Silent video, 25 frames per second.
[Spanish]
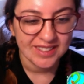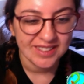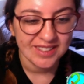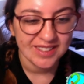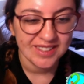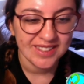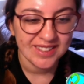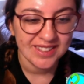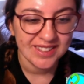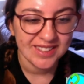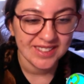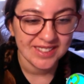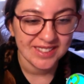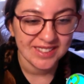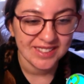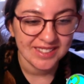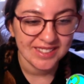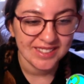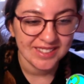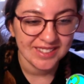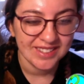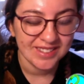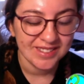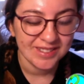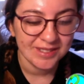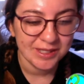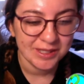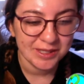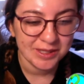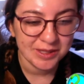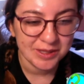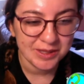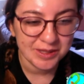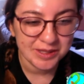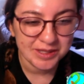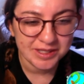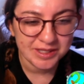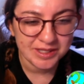y tuve
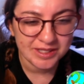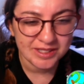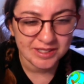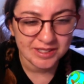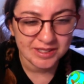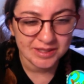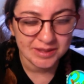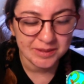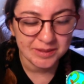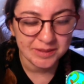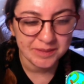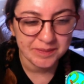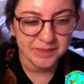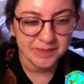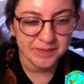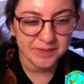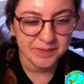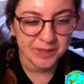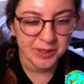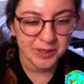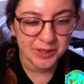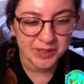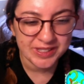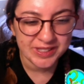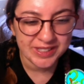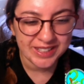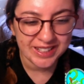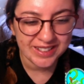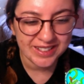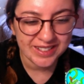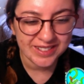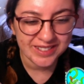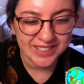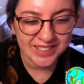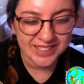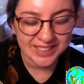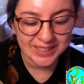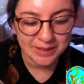otro con
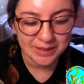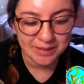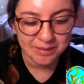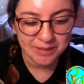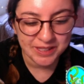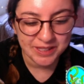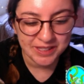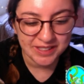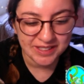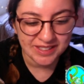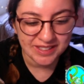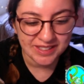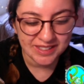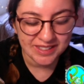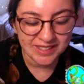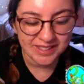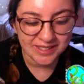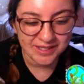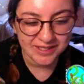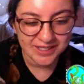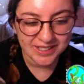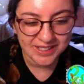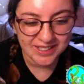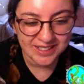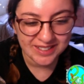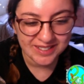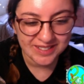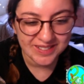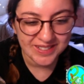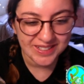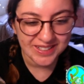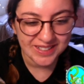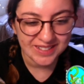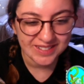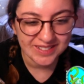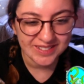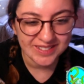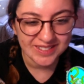otra loca también editora,
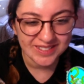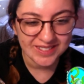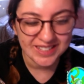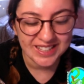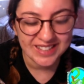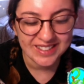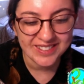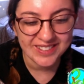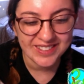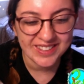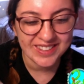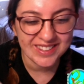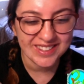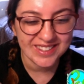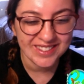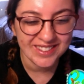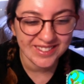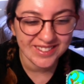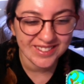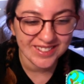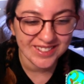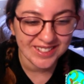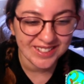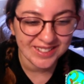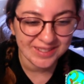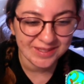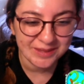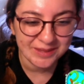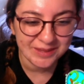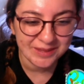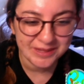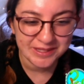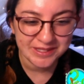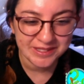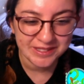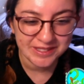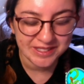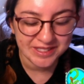una o sea, no editora,
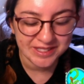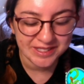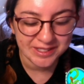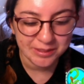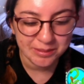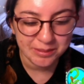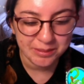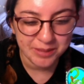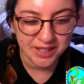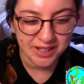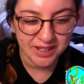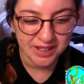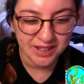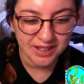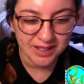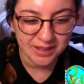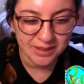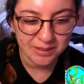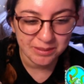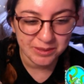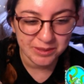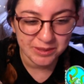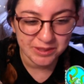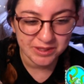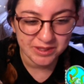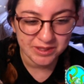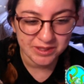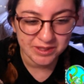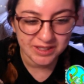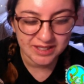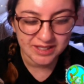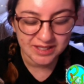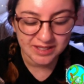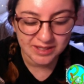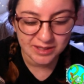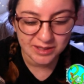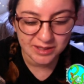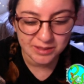pero nos pagaba por
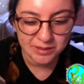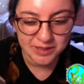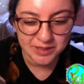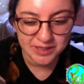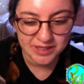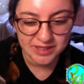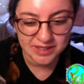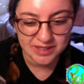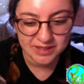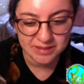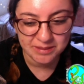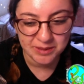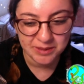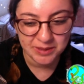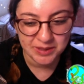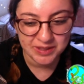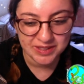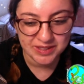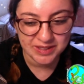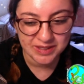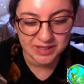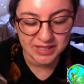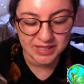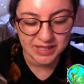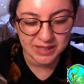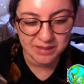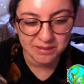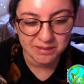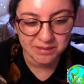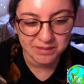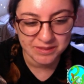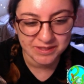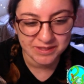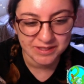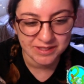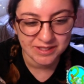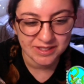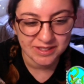hacer cómics, pero hace
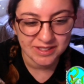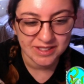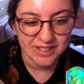tiempo.